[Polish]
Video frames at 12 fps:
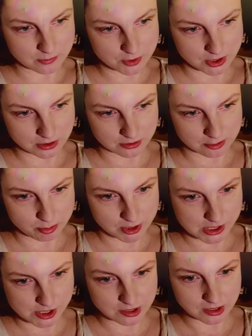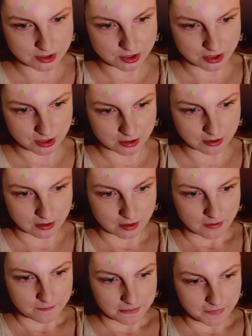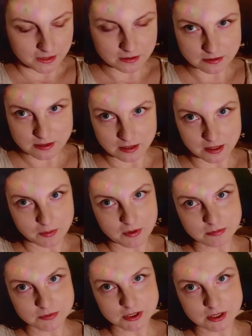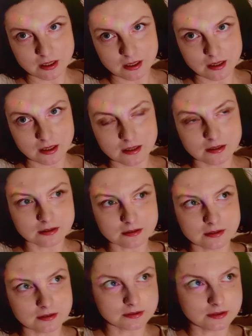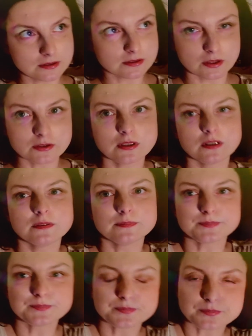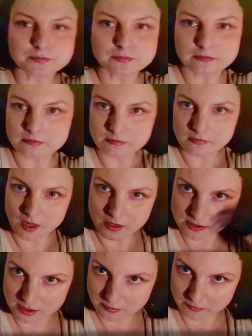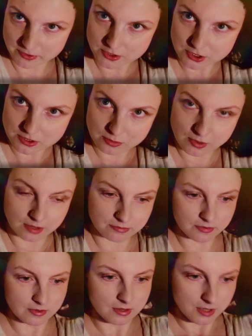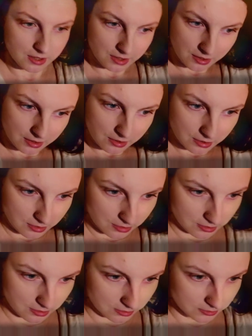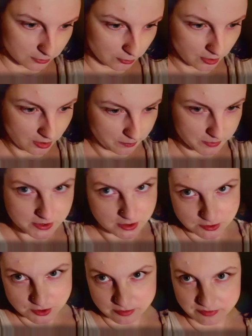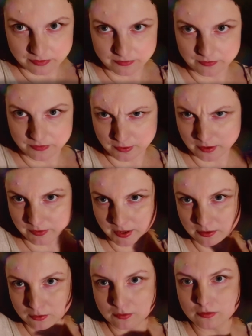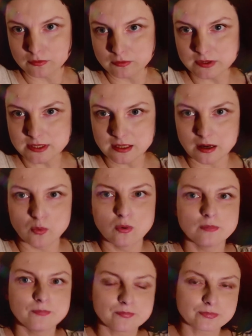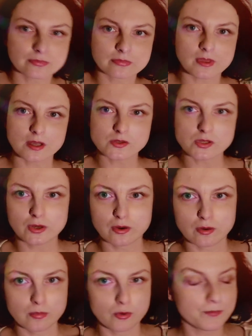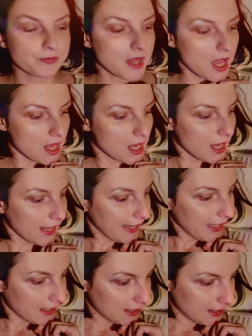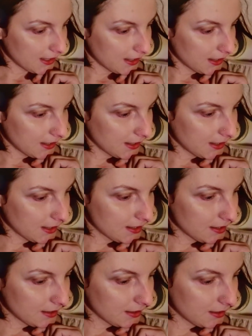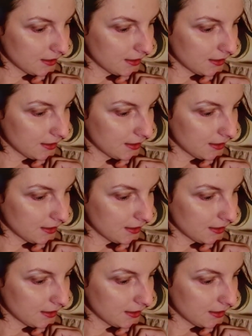Możecie też przeczytać, jak jednak zajęłam się e, Toto, zanim Wężysław, e, którego poznaliście w kwietniu, wstał z grobu. Eee,